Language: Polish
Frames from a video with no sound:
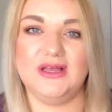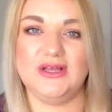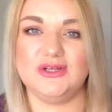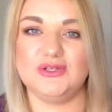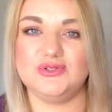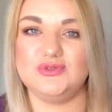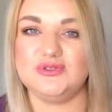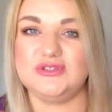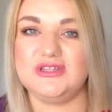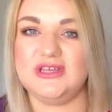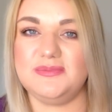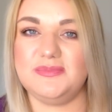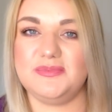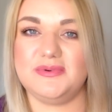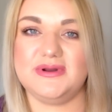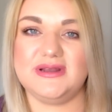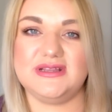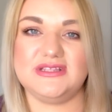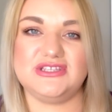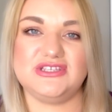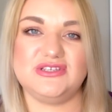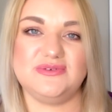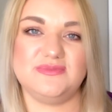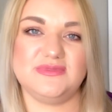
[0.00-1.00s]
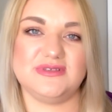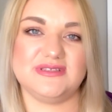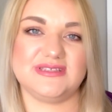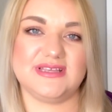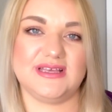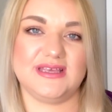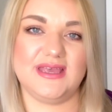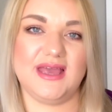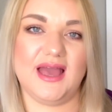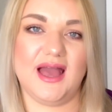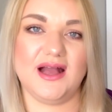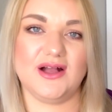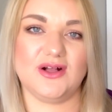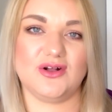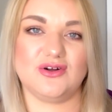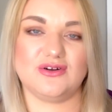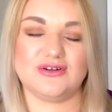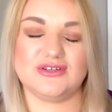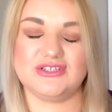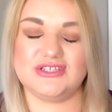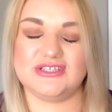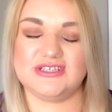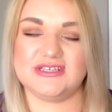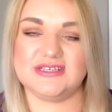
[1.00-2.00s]
Tutaj poracimy za
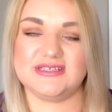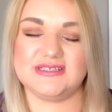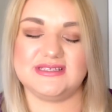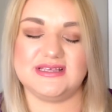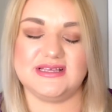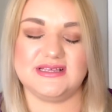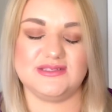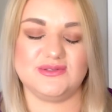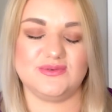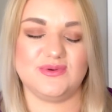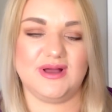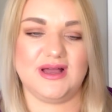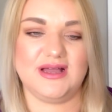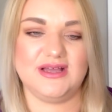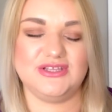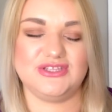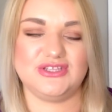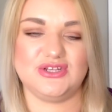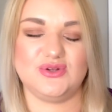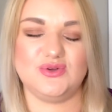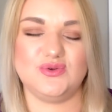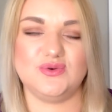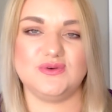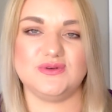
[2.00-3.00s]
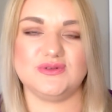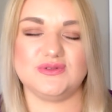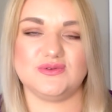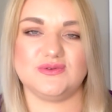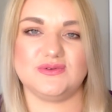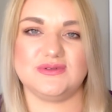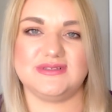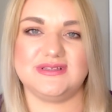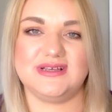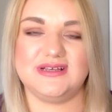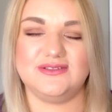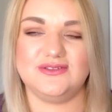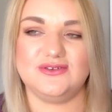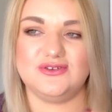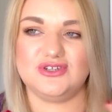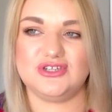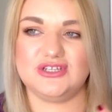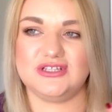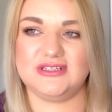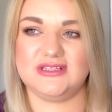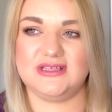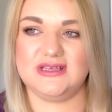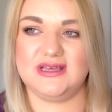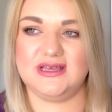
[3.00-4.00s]
jakość, za słuchajcie luksus, za to,
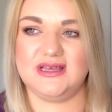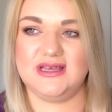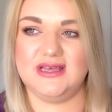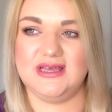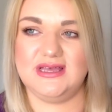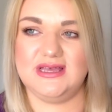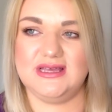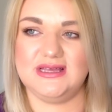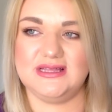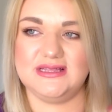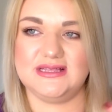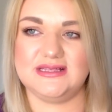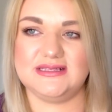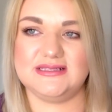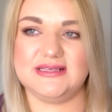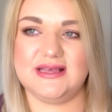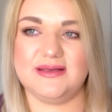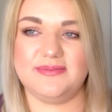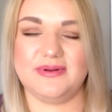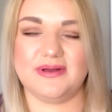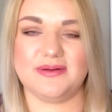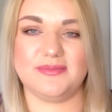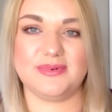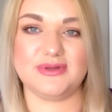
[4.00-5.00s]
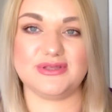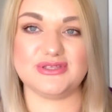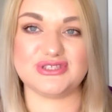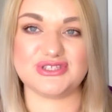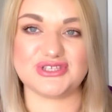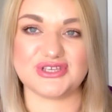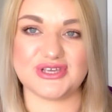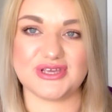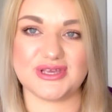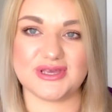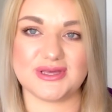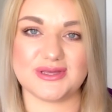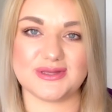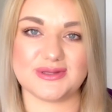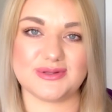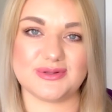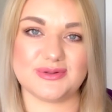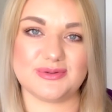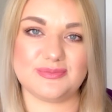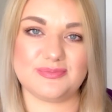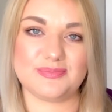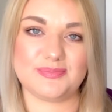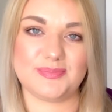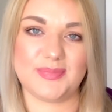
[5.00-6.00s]
że te, ten zapach będzie
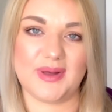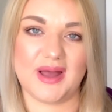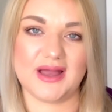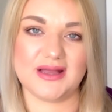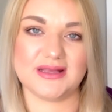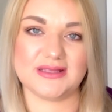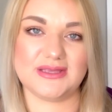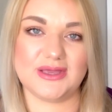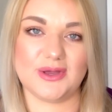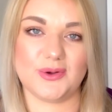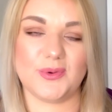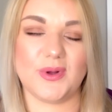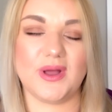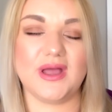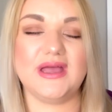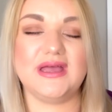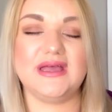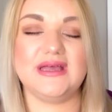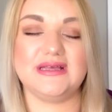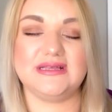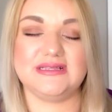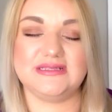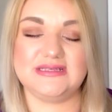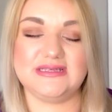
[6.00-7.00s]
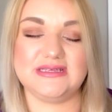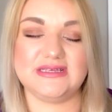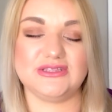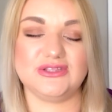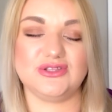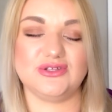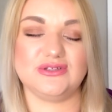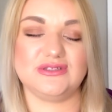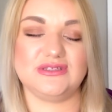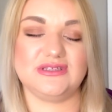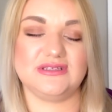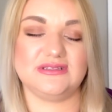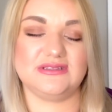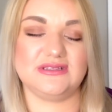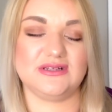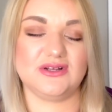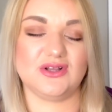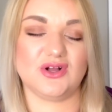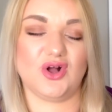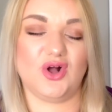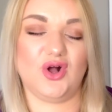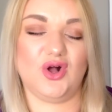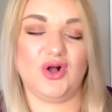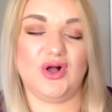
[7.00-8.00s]
um, pachniał nie, to, nie
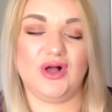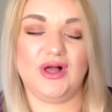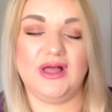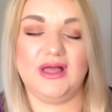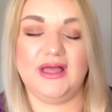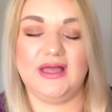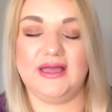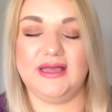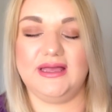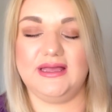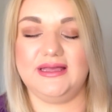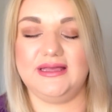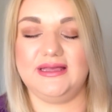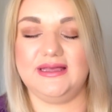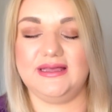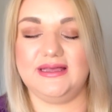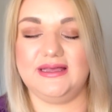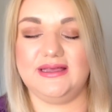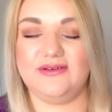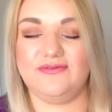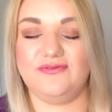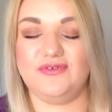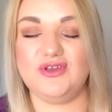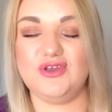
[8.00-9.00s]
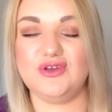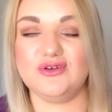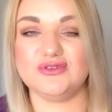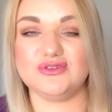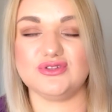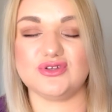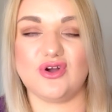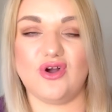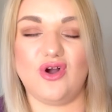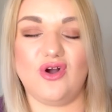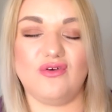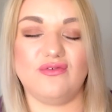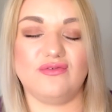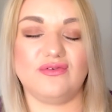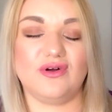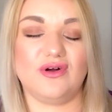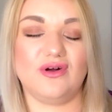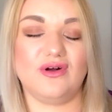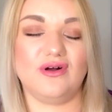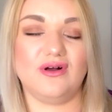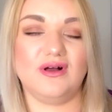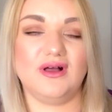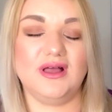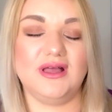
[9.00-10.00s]
tylko e,
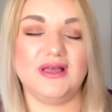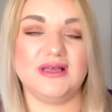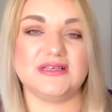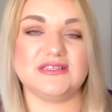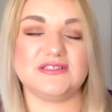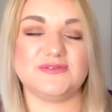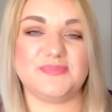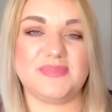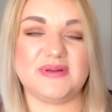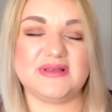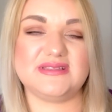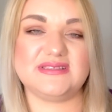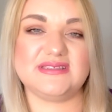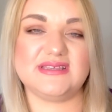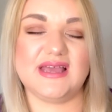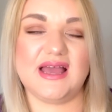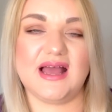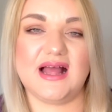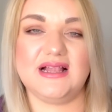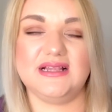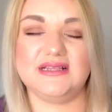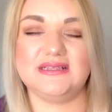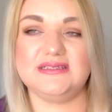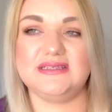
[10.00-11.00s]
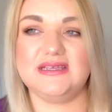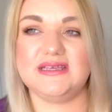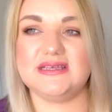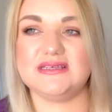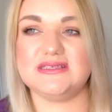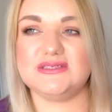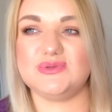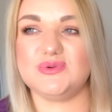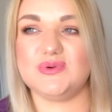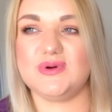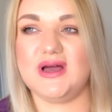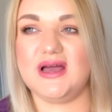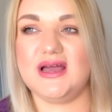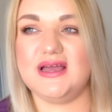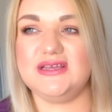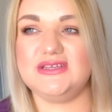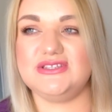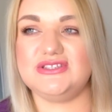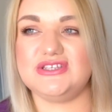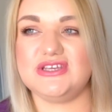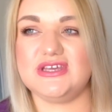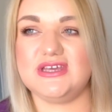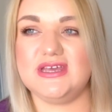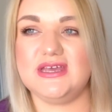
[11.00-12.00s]
wyjątkowo, specjalnie,
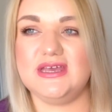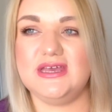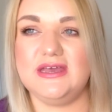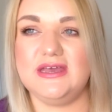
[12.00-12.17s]
słuchajcie,